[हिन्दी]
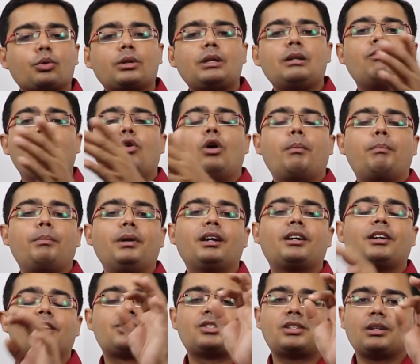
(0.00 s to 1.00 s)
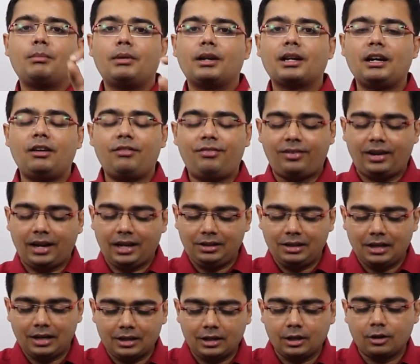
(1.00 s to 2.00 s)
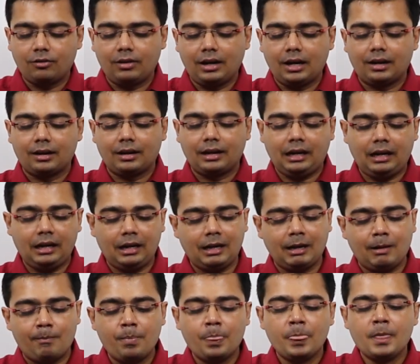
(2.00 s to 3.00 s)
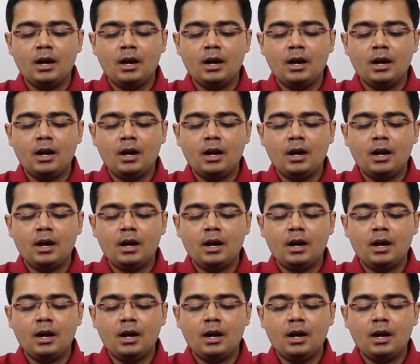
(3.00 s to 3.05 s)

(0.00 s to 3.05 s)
क्योंकि वो अपने कस्टमर का फायदा करवा रहे हैं